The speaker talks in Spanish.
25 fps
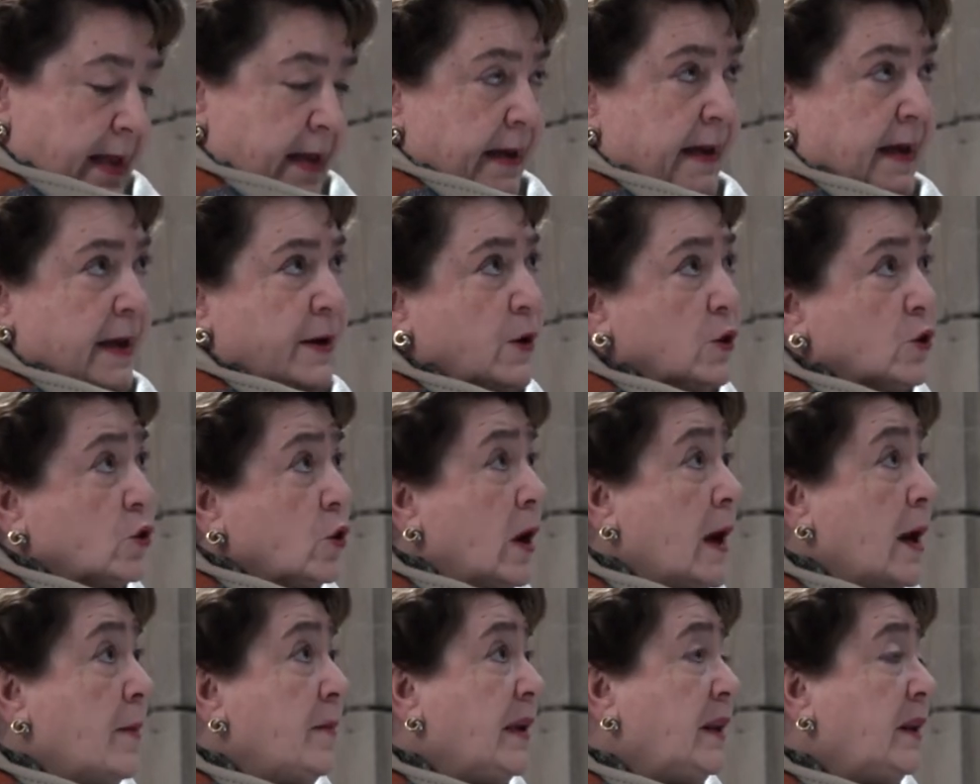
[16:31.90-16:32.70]
que no
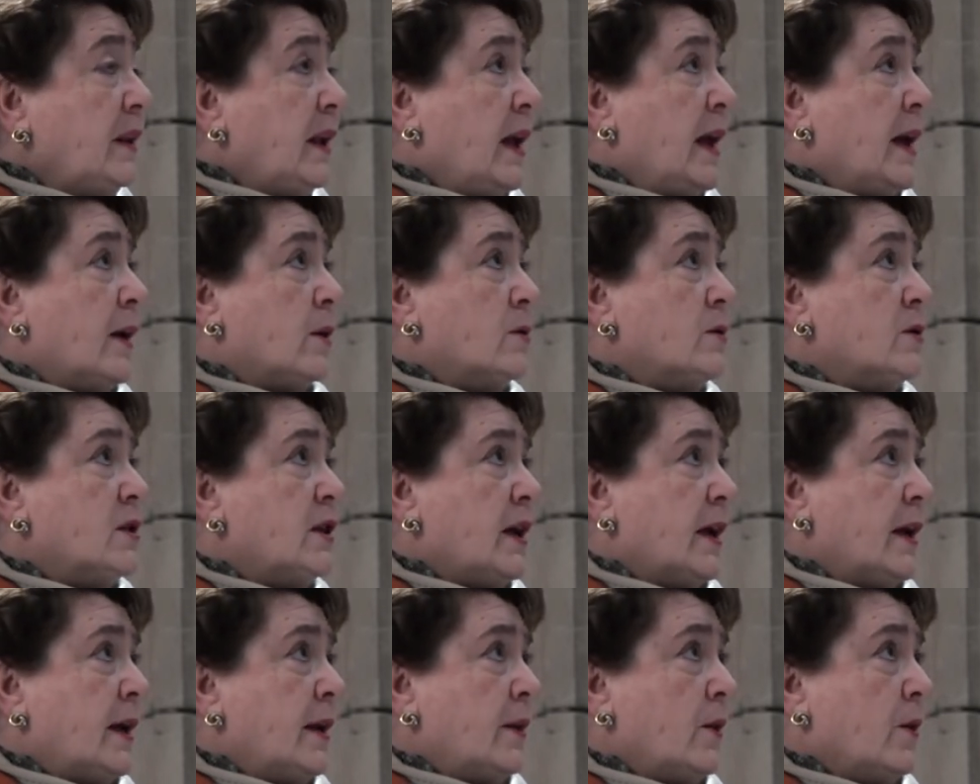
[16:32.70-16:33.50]
solamente ha
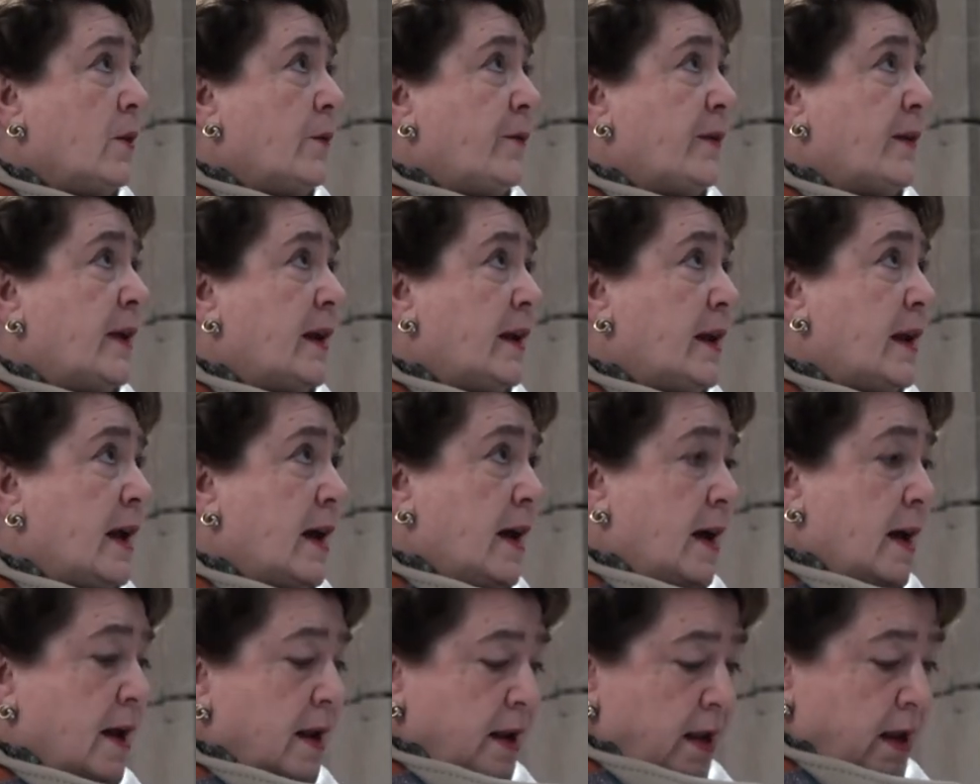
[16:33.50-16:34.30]
conseguido
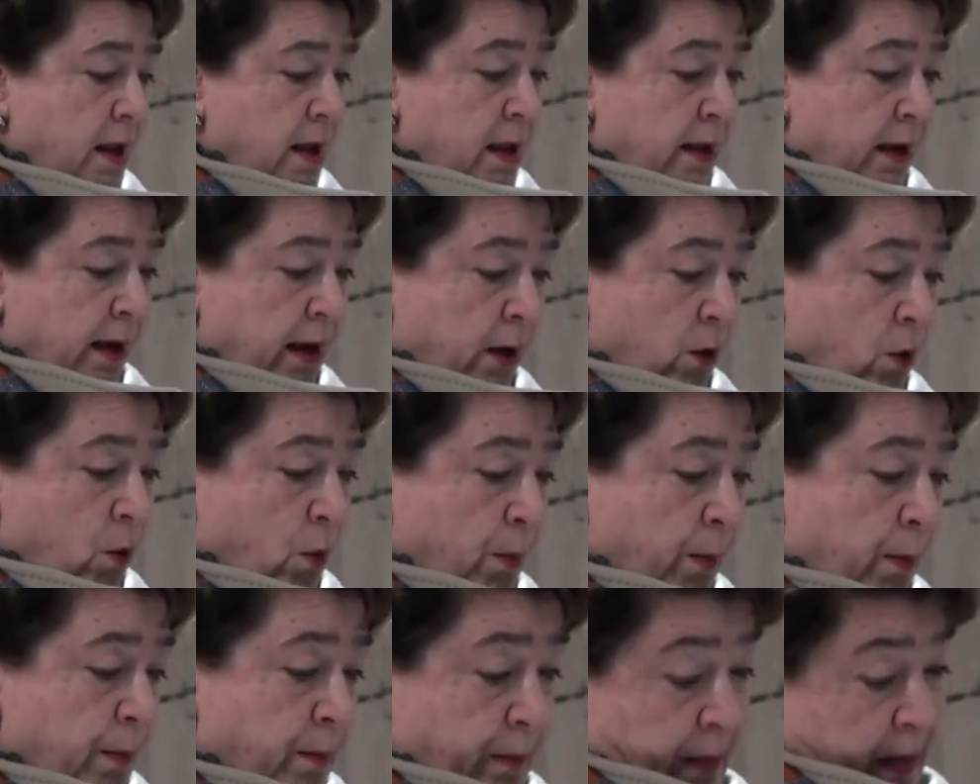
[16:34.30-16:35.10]
frenar
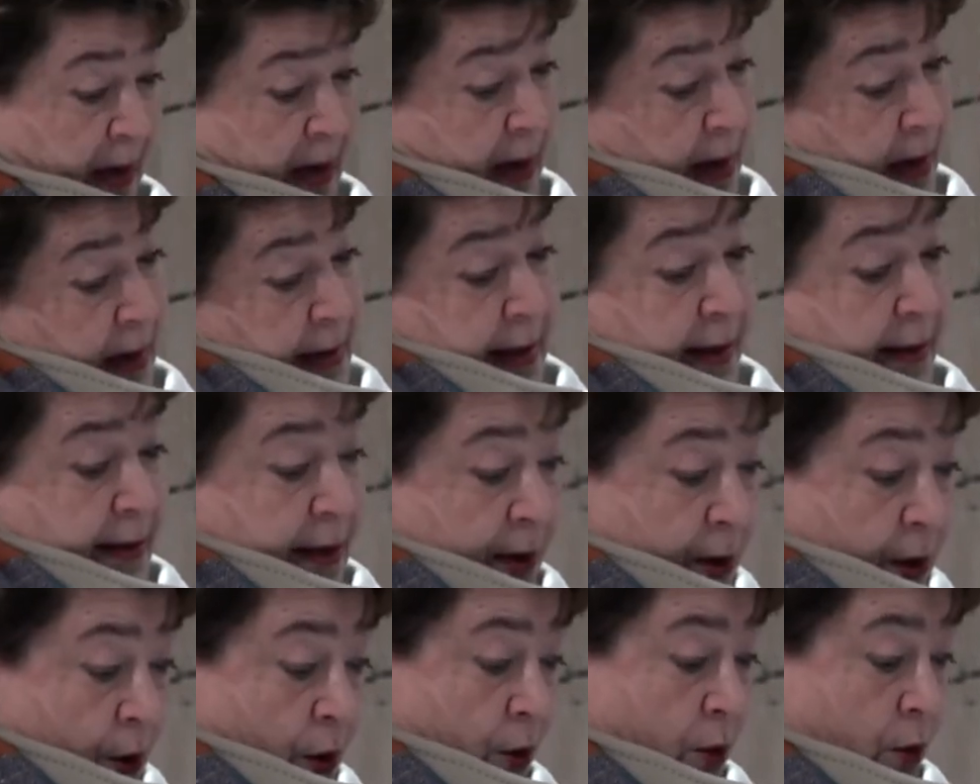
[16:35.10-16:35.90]
el
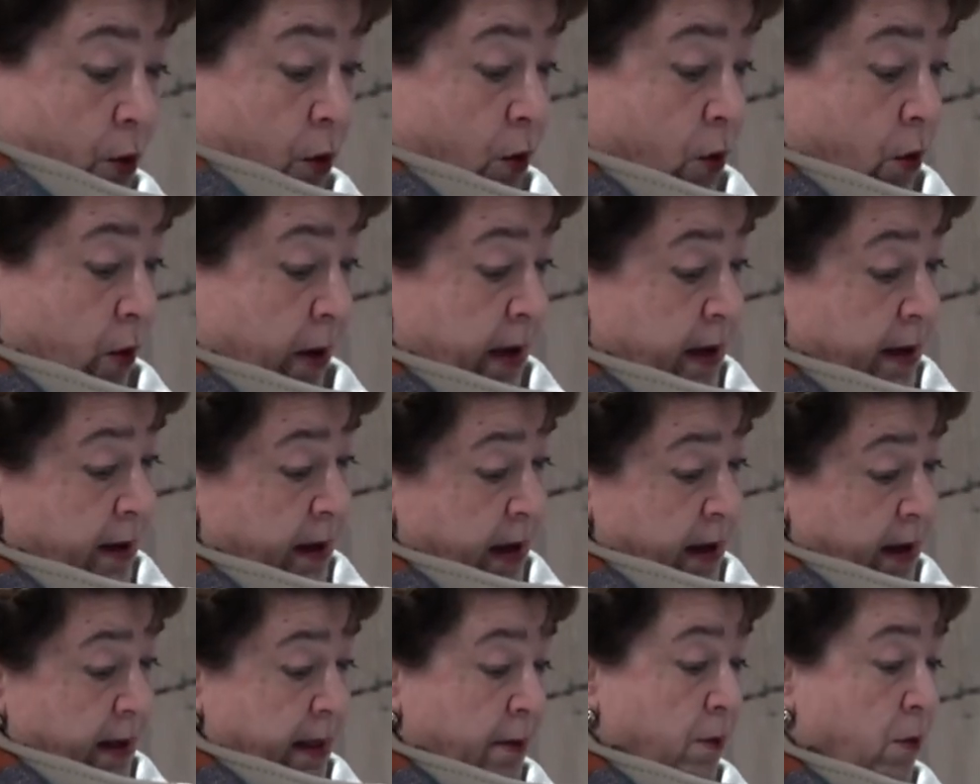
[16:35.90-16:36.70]
deterioro
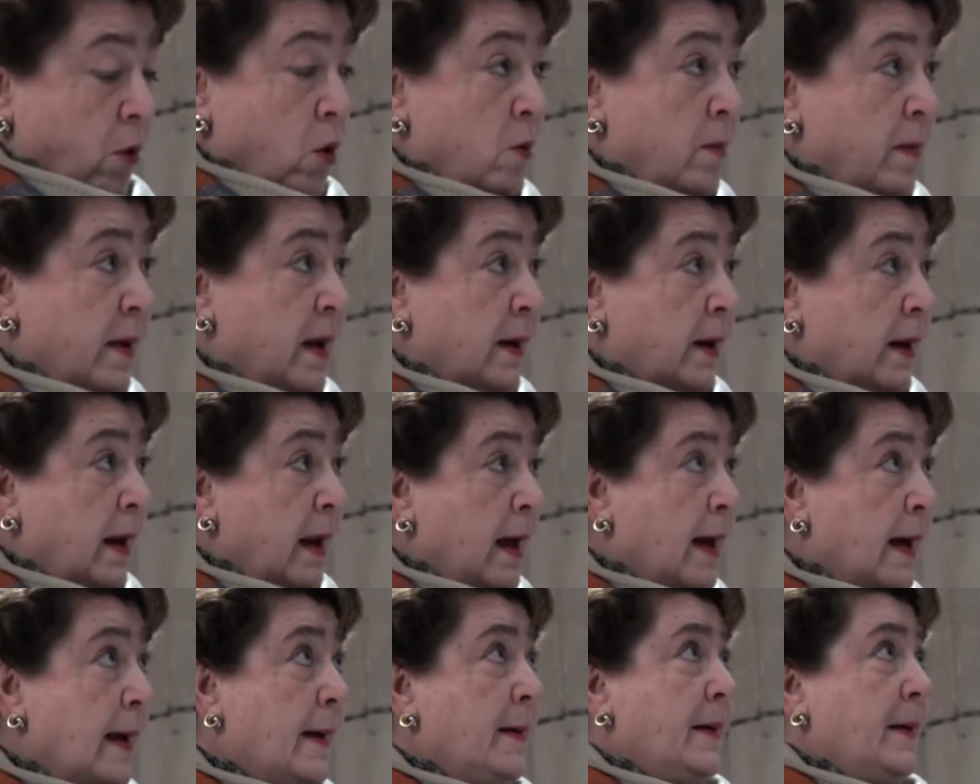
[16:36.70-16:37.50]
y
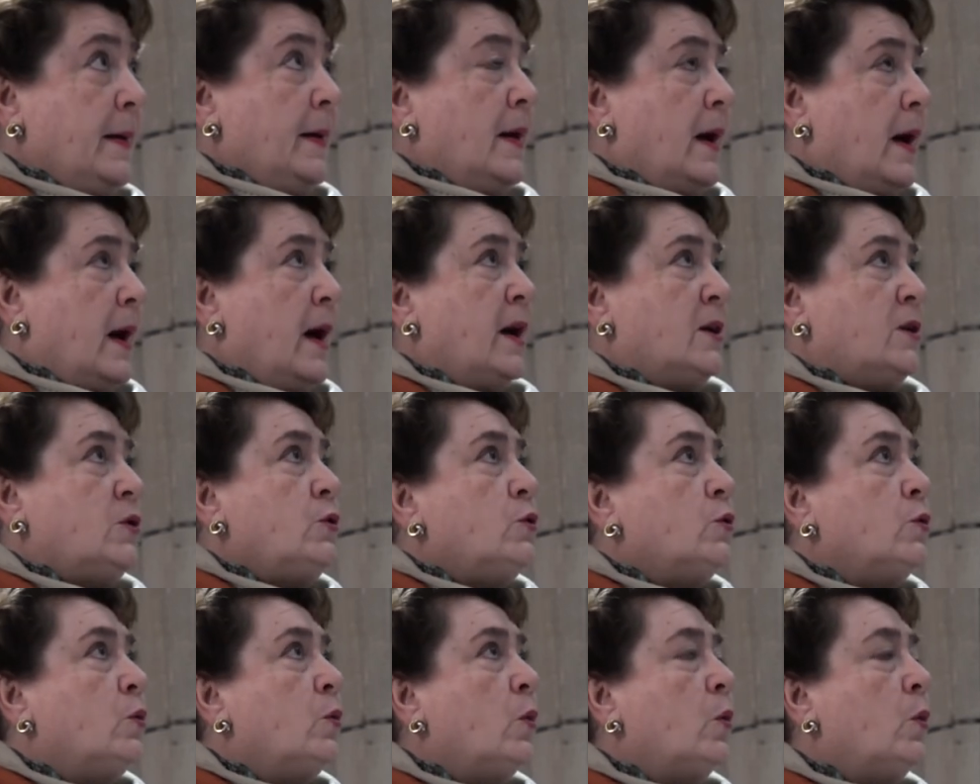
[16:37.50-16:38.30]
devolverla a
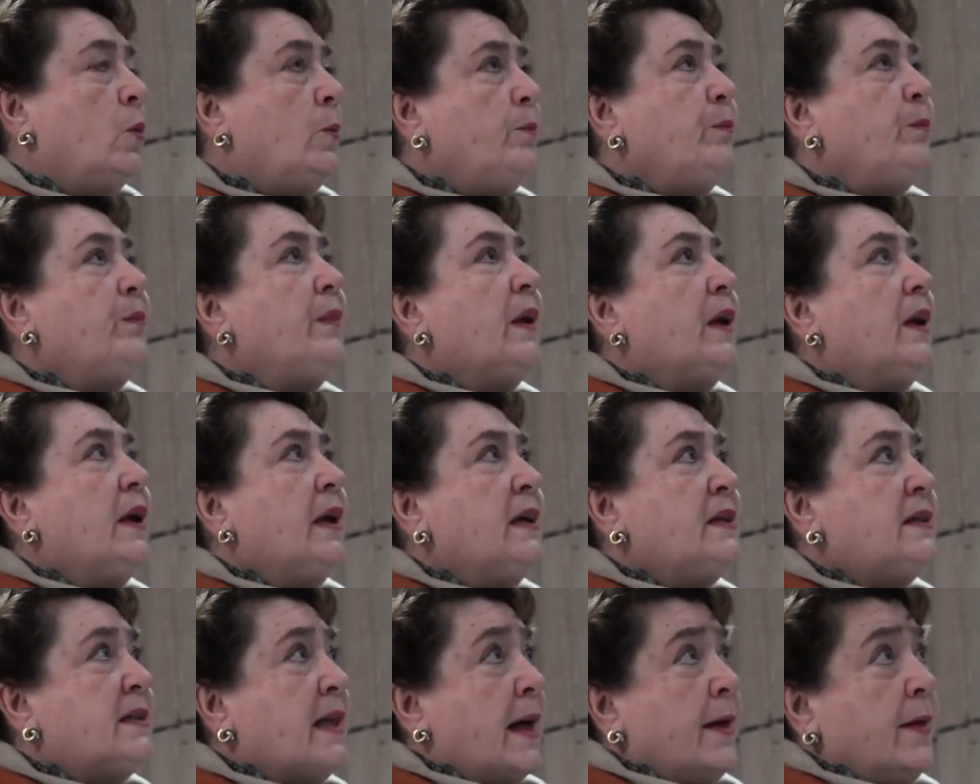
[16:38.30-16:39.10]
su
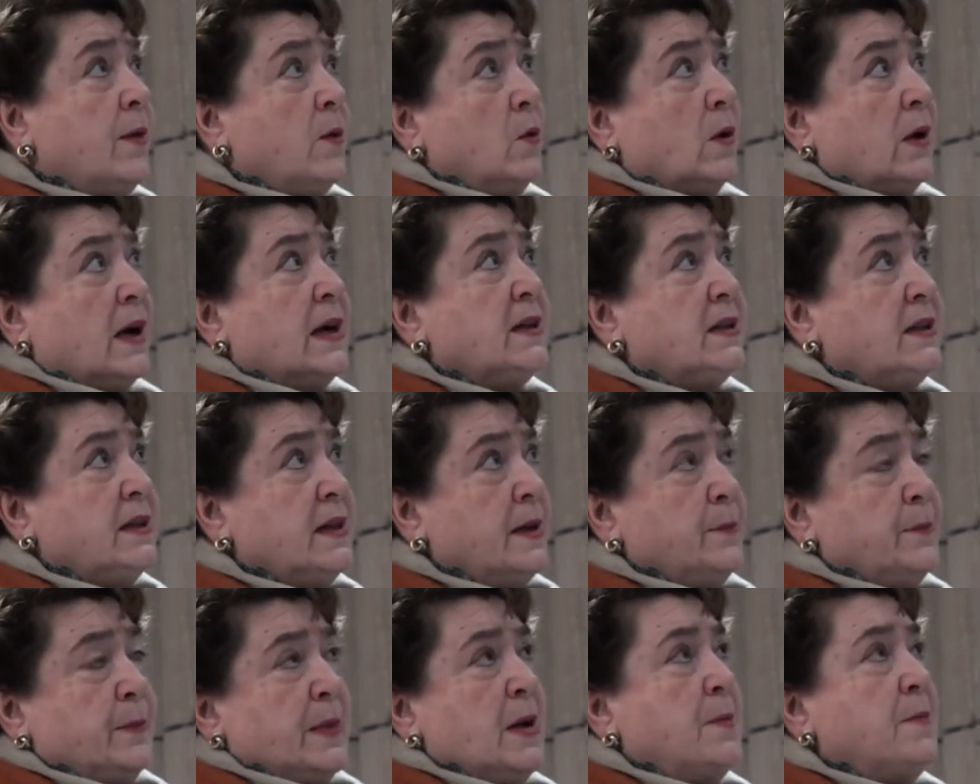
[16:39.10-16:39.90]
estado
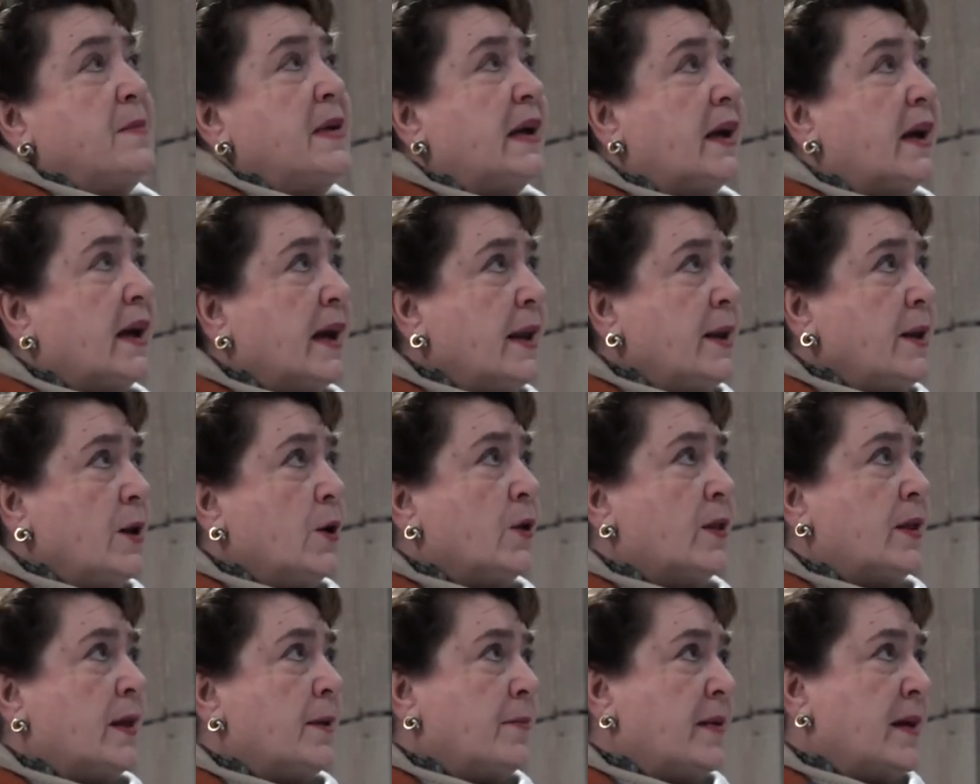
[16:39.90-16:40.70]
casi
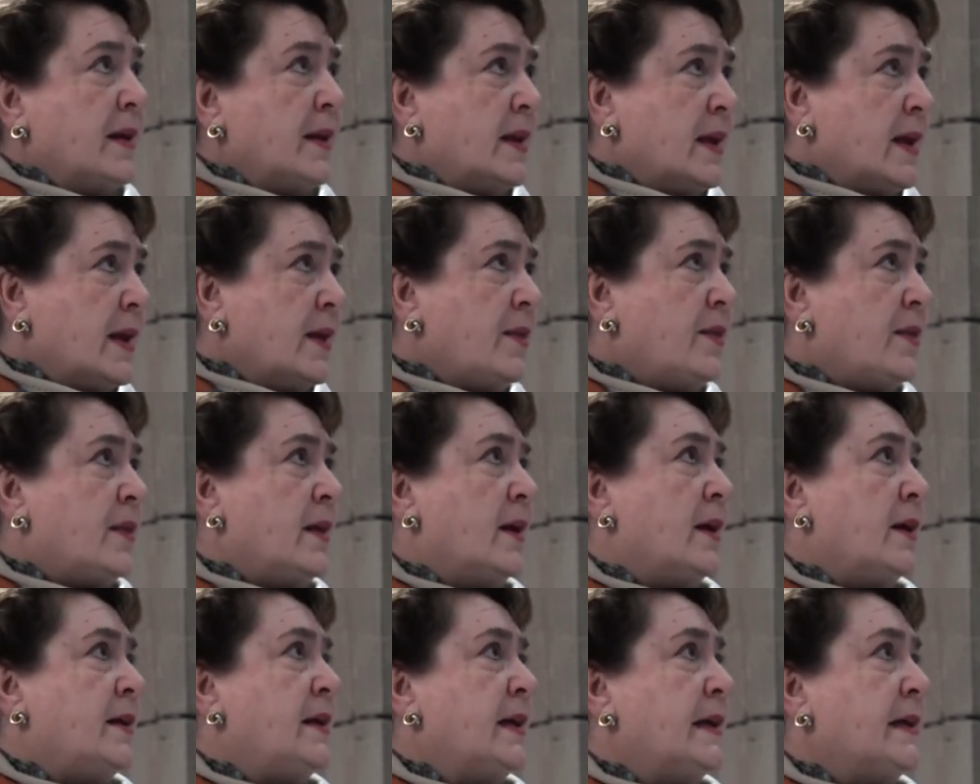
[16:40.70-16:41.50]
primigenio de
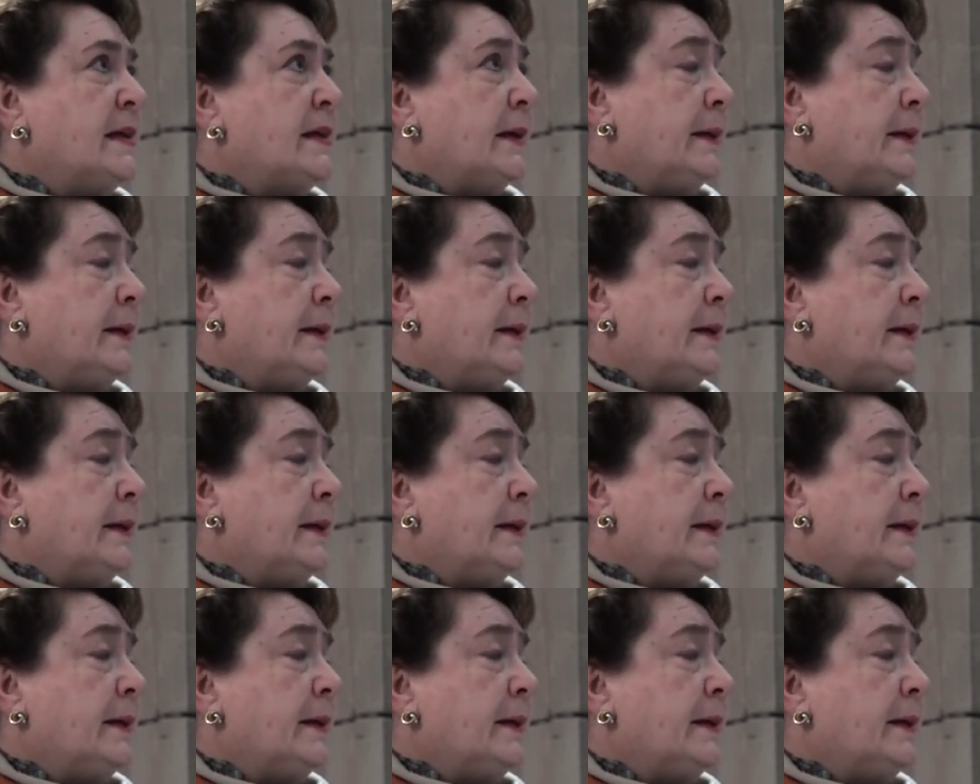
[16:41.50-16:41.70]
belleza y